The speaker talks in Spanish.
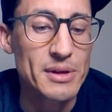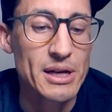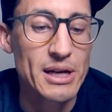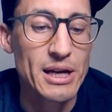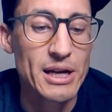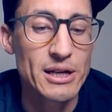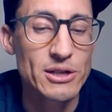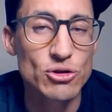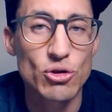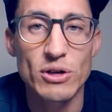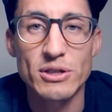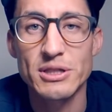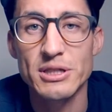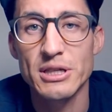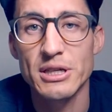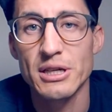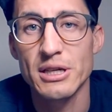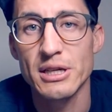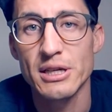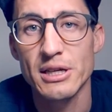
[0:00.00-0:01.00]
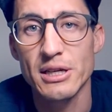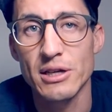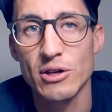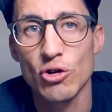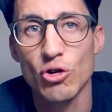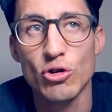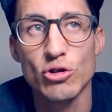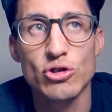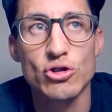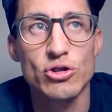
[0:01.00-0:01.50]
Eh, yo hace
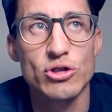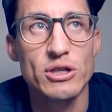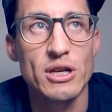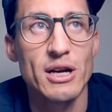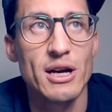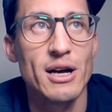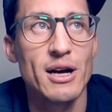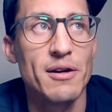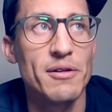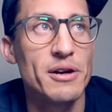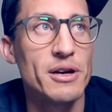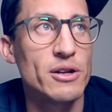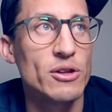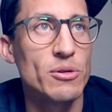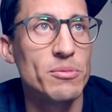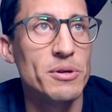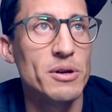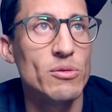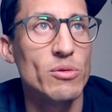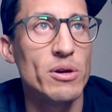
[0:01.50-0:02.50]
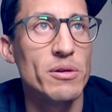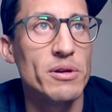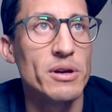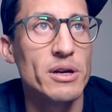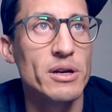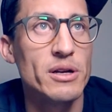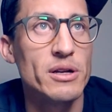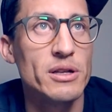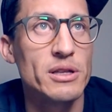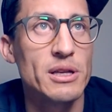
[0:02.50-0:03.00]
8 ya, a ver,
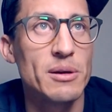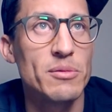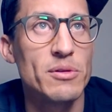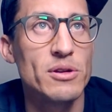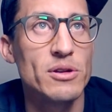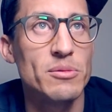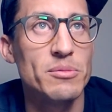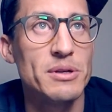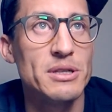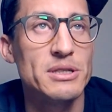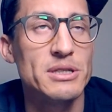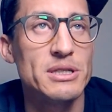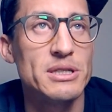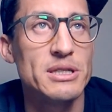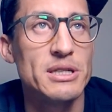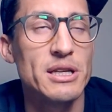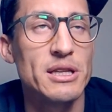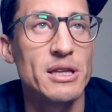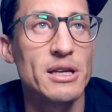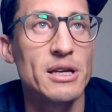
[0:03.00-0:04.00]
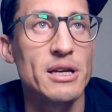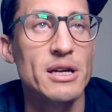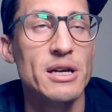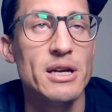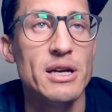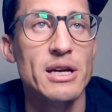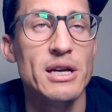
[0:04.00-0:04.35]
2009, estamos en 2017,